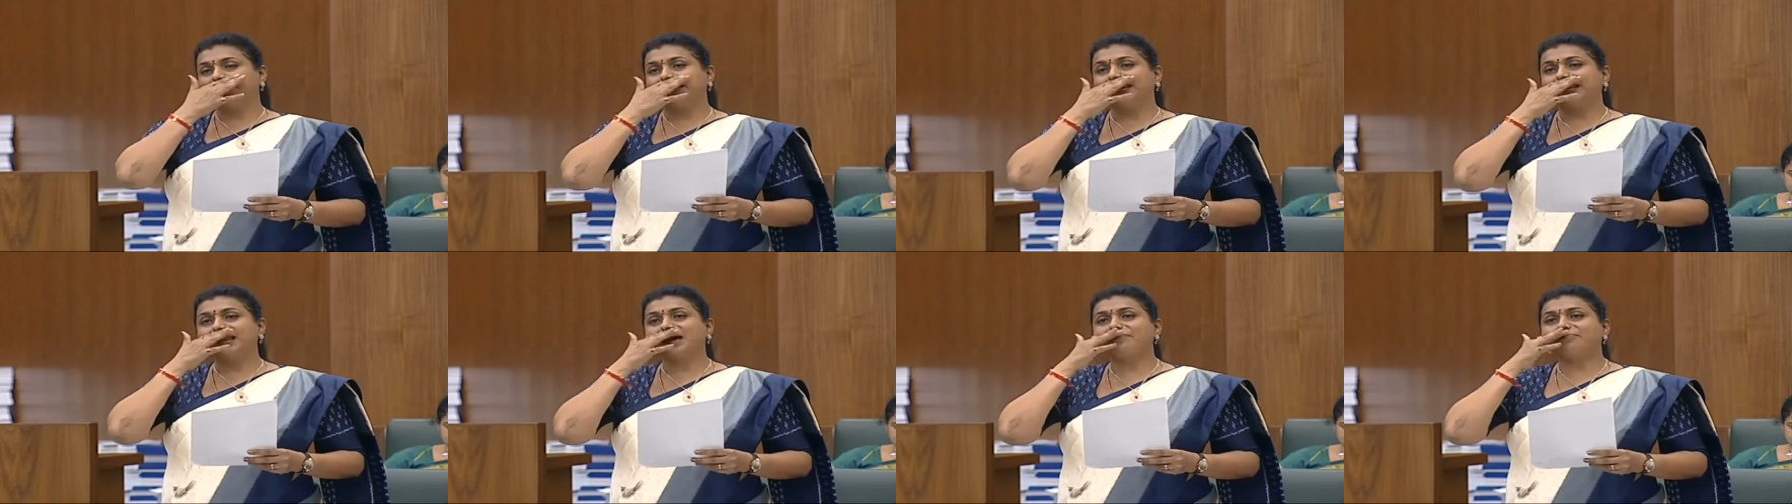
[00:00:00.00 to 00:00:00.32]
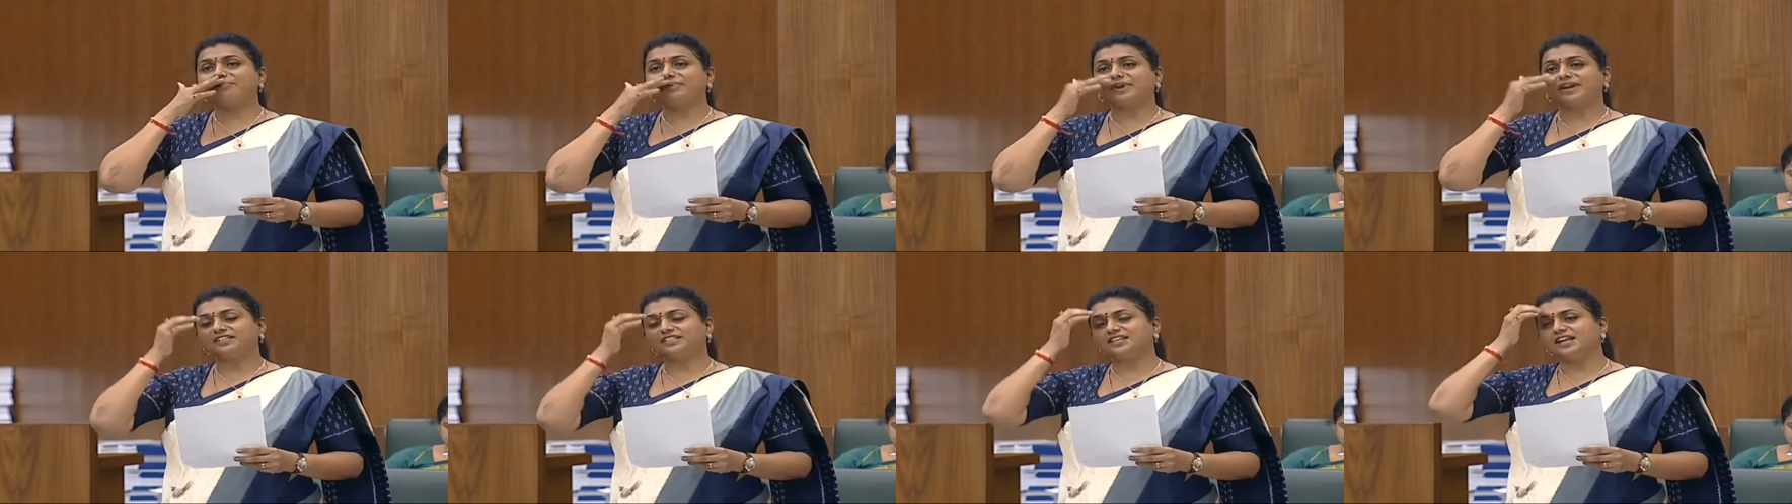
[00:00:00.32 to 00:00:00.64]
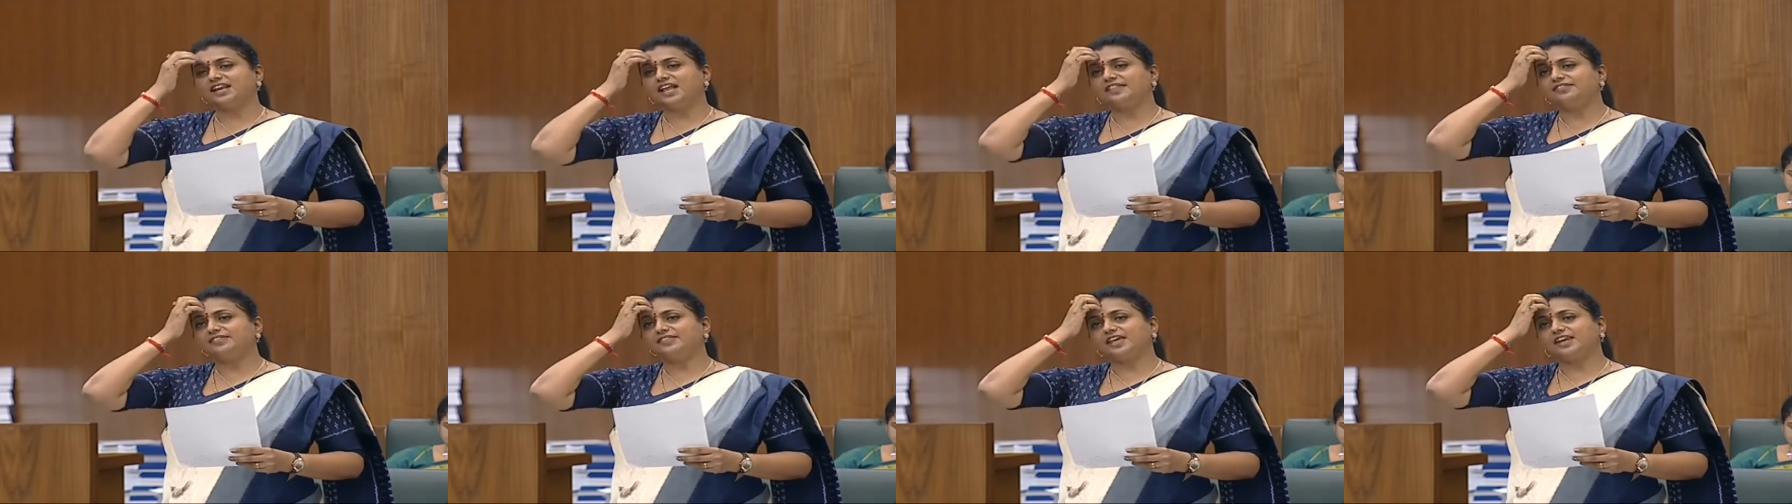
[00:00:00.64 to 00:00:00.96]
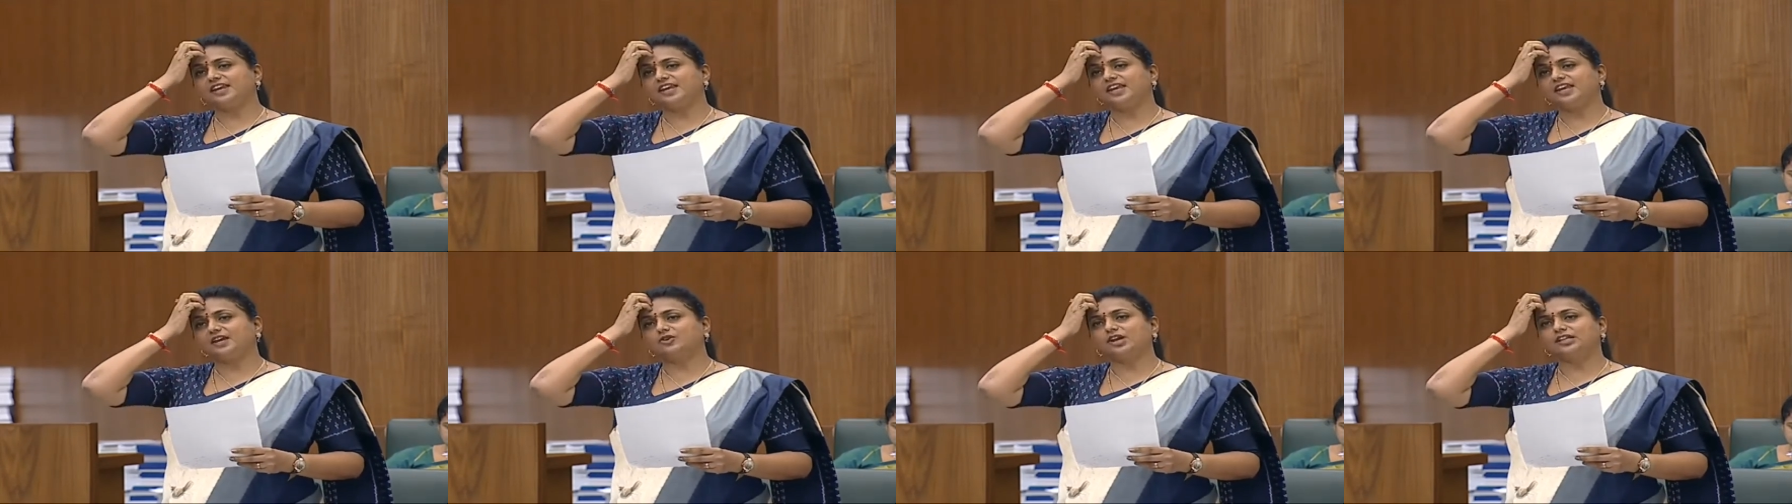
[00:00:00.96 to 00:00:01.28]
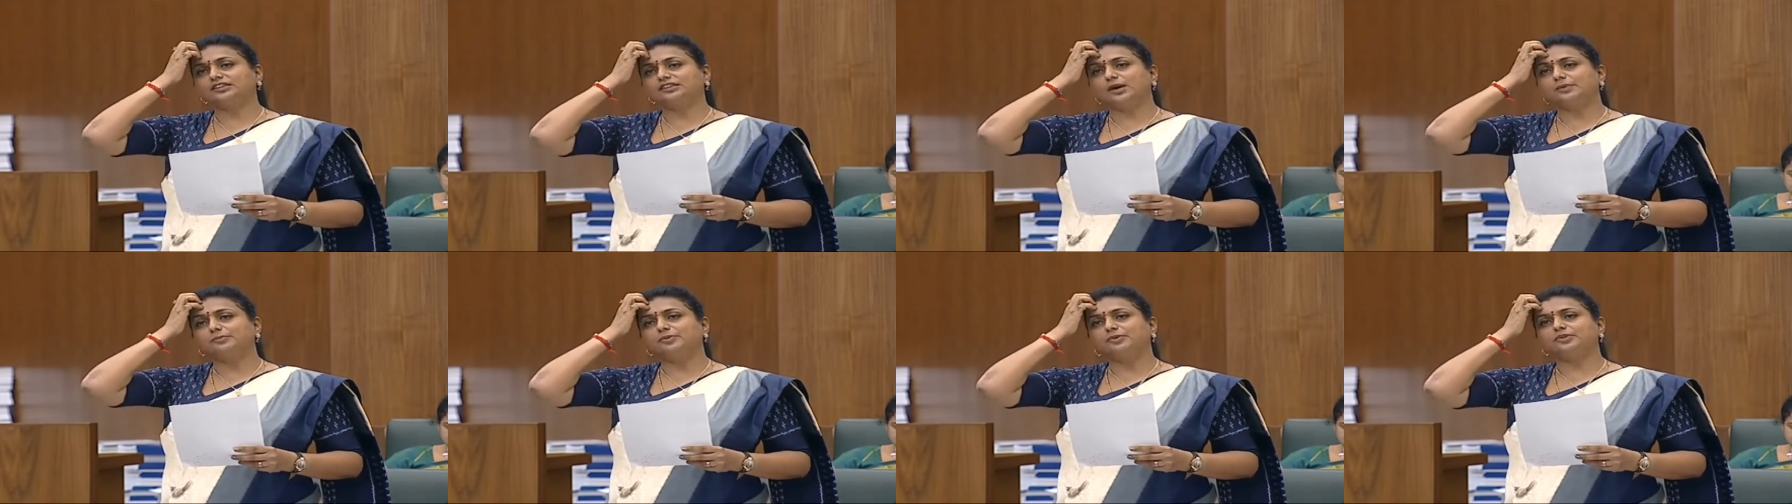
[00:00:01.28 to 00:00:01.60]
ఎలా ప్రజలందరినీ కూడా
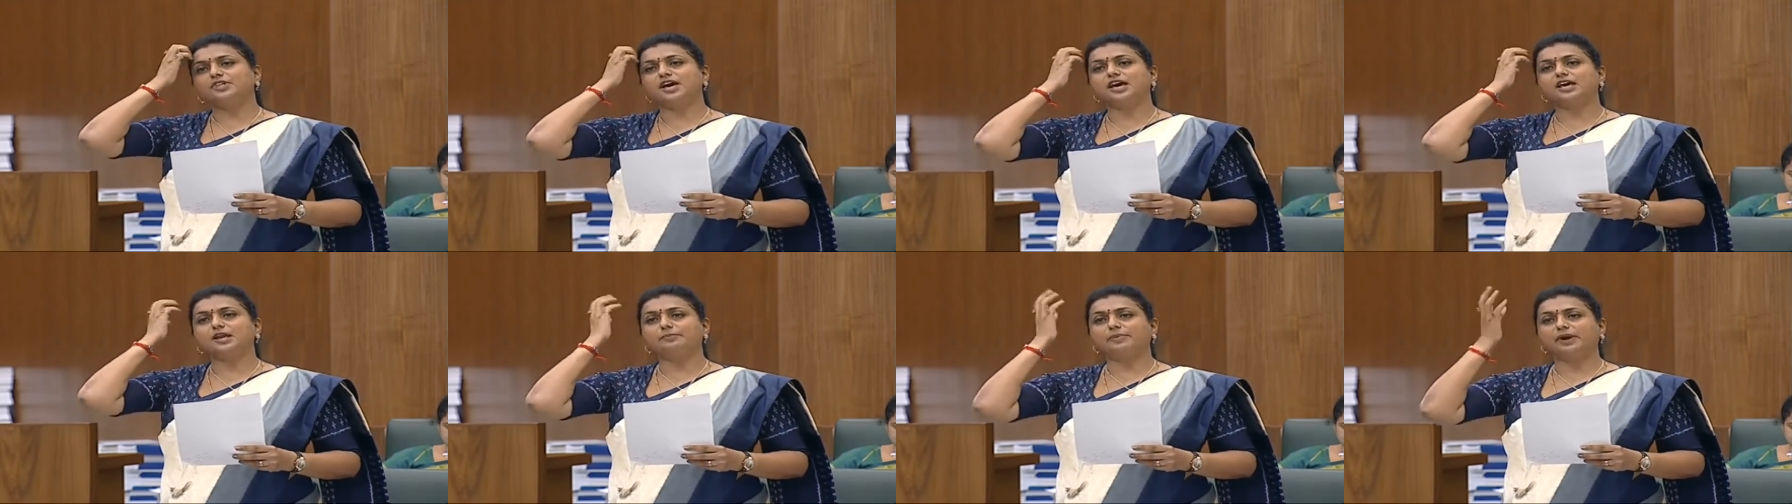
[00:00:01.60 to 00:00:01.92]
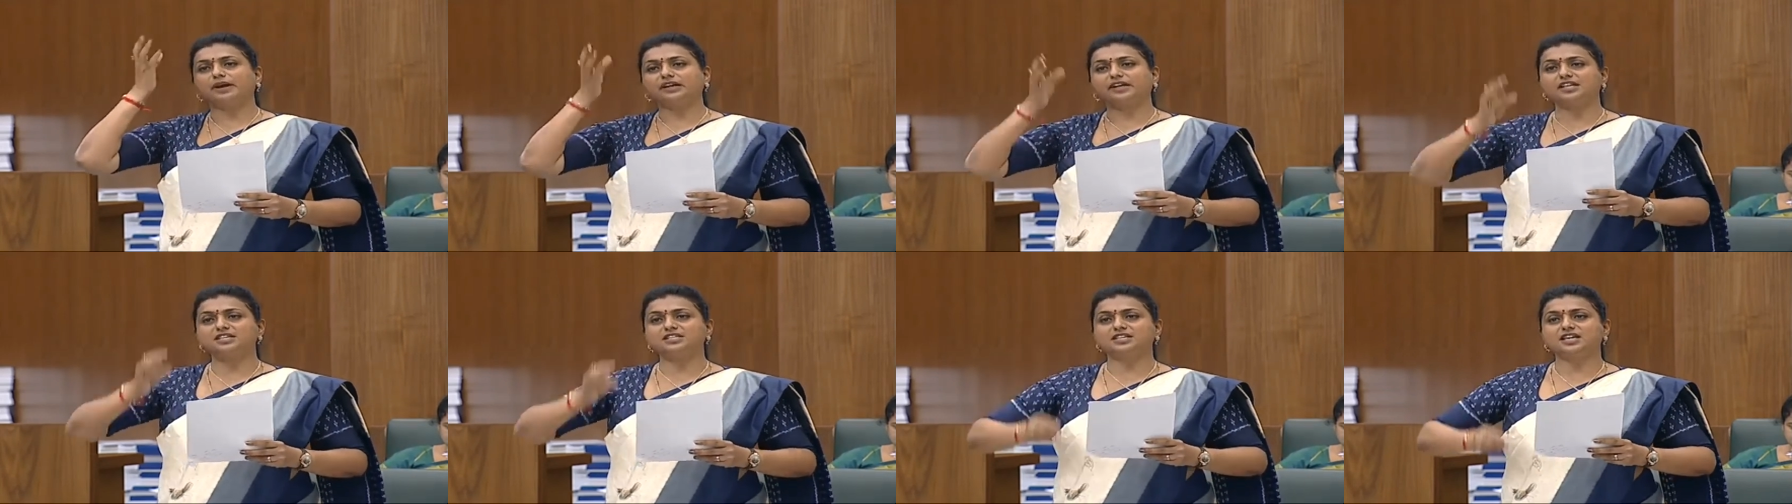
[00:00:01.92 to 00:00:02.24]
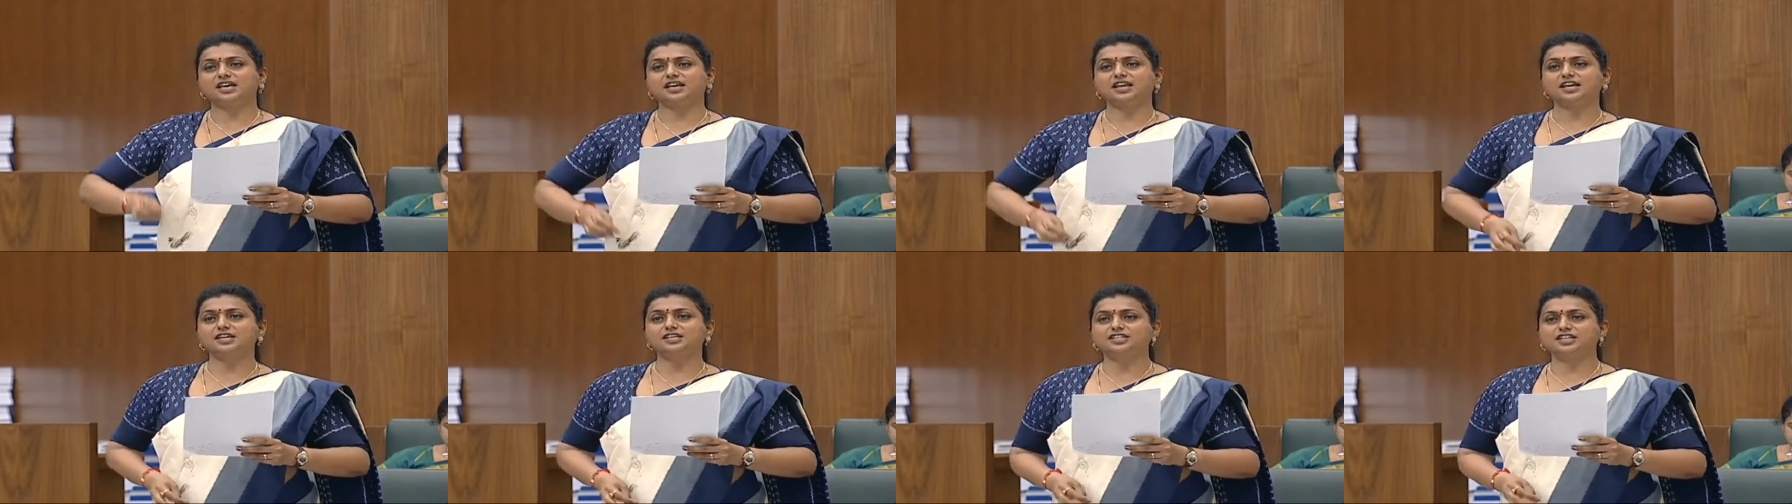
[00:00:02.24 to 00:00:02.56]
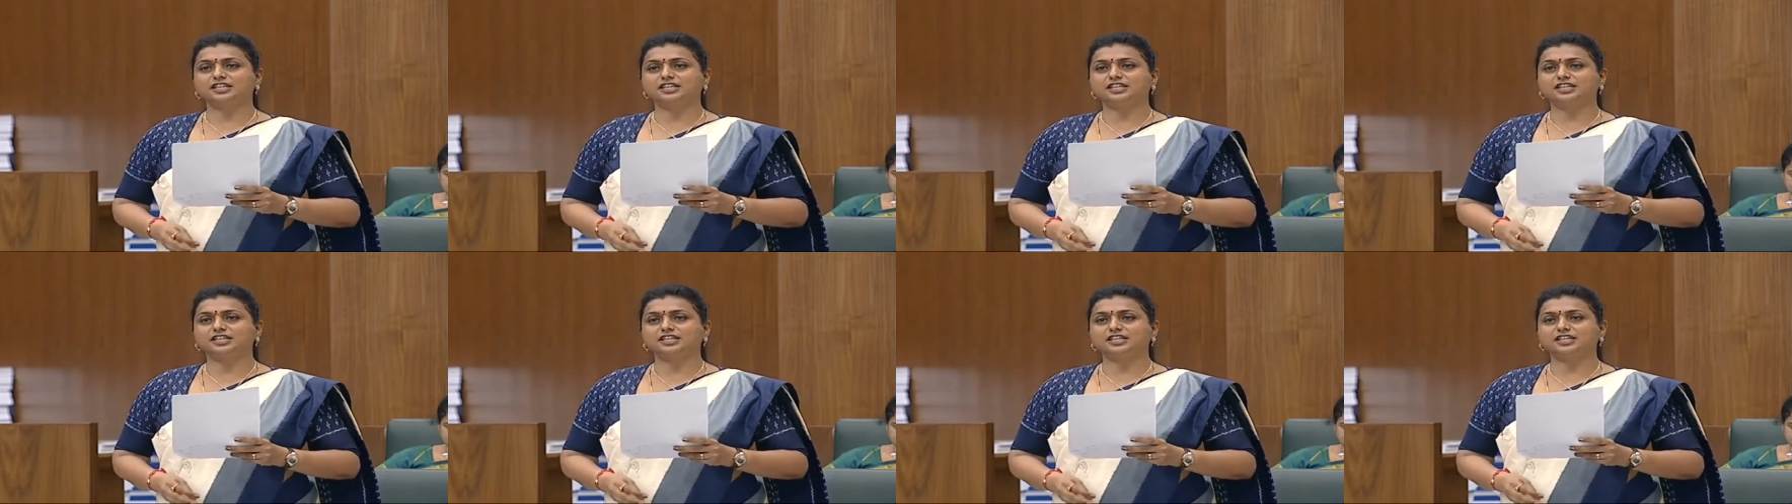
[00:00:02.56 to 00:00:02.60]
తప్పుదారి పట్టించాలని